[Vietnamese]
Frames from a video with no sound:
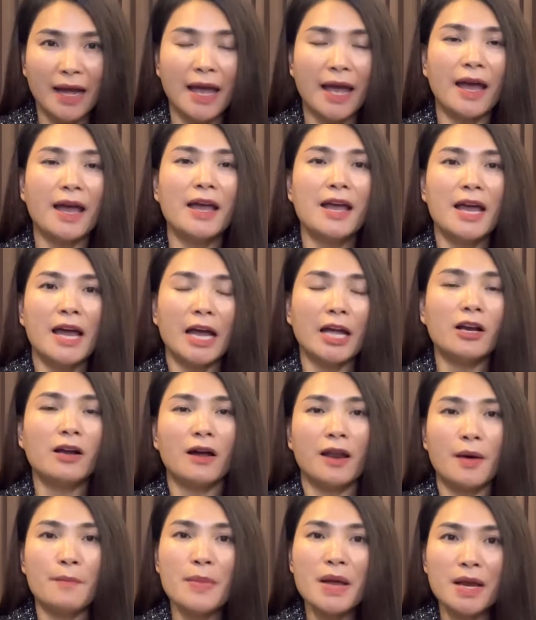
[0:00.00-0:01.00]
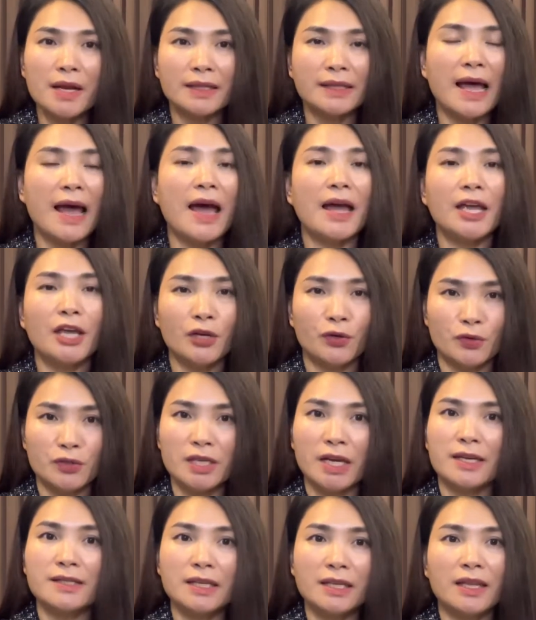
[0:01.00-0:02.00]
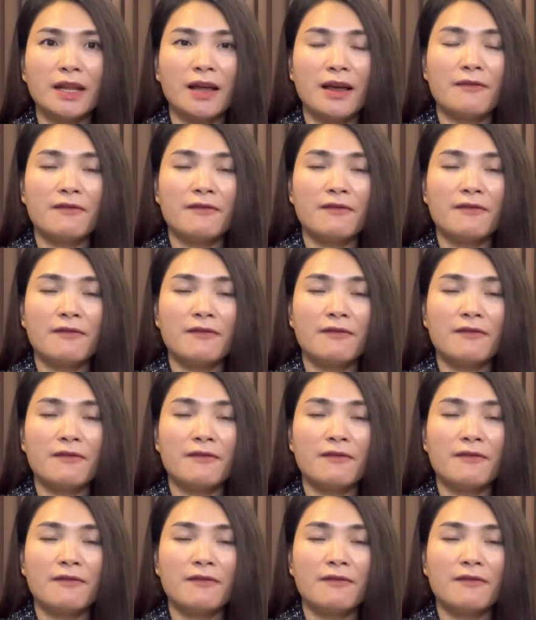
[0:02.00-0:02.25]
a hay gọi là beta hydroxy acid